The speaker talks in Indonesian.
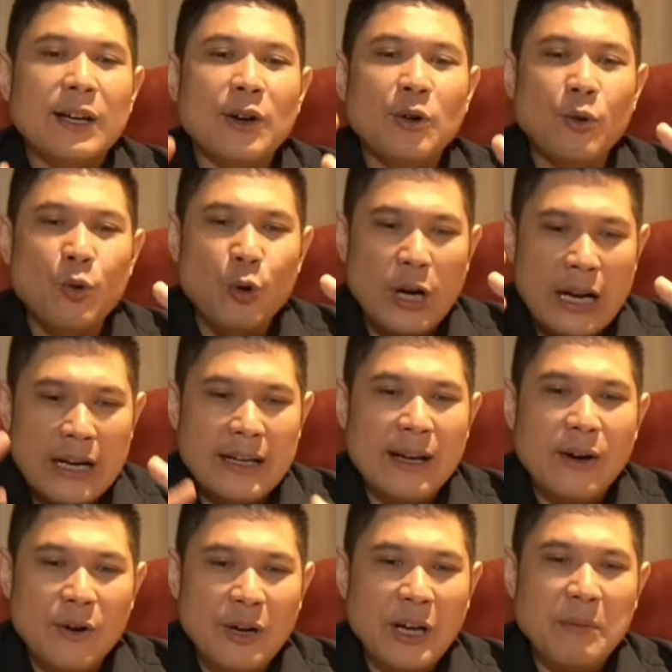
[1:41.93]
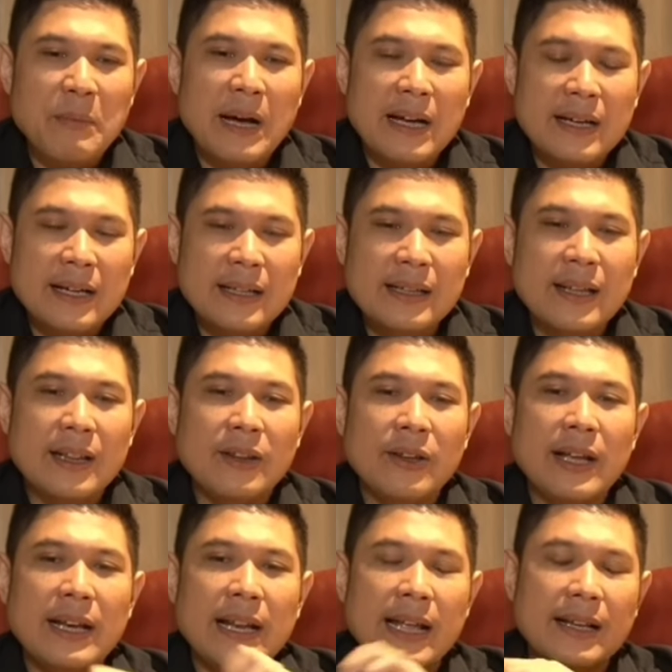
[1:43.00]
kerukunannya oke okay banget gitu
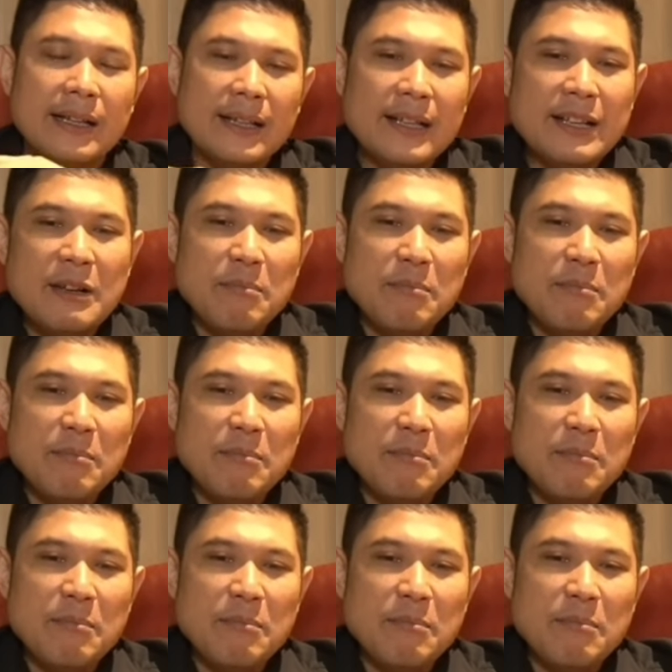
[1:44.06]
ya dan